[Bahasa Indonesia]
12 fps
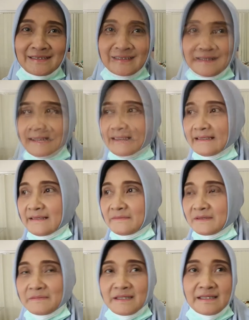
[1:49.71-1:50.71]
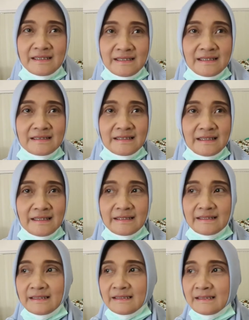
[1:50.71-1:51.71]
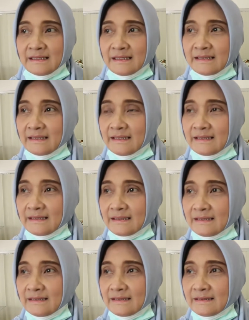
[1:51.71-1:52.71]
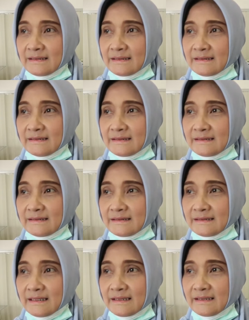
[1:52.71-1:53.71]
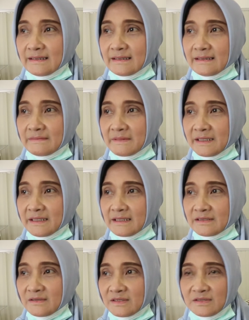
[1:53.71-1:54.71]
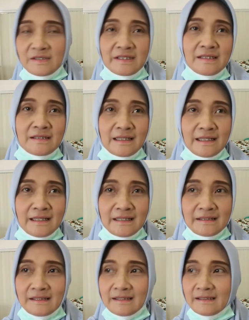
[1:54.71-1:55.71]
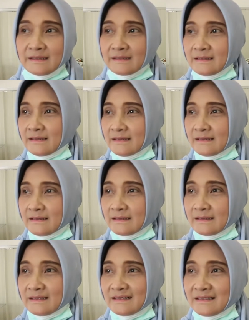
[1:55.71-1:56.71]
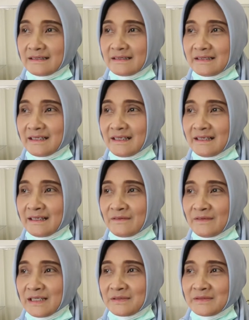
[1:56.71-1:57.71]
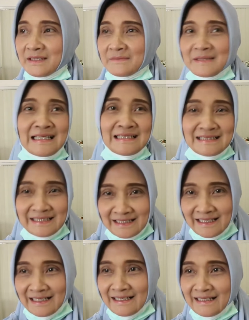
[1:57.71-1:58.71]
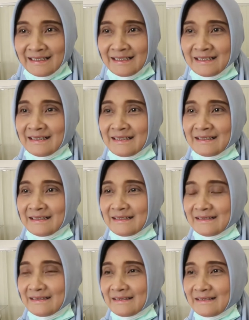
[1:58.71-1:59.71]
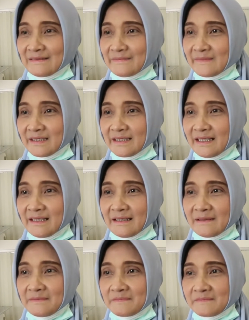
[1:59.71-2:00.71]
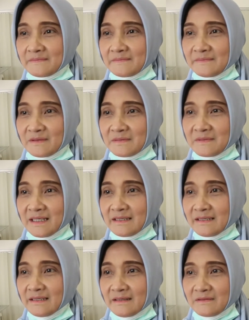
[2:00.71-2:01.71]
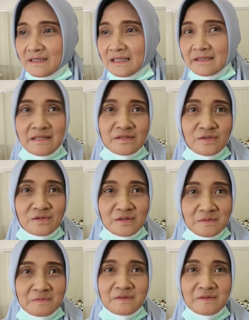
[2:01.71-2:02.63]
Ya hanya berbagi aja karena kita lihat eh, ada banyak saudara-saudara kita yang eh, ketika waktunya makan siang eh, mereka belum ada uang yang cukup